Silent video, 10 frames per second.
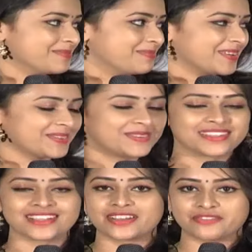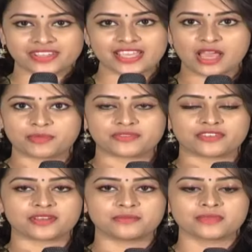చెప్పారు వెరీ హ్యాపీ
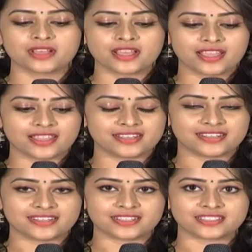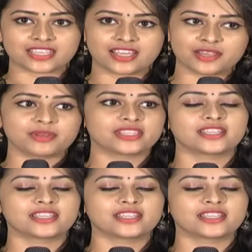ఫర్ హెమ్ అండ్ చాలా పెద్ద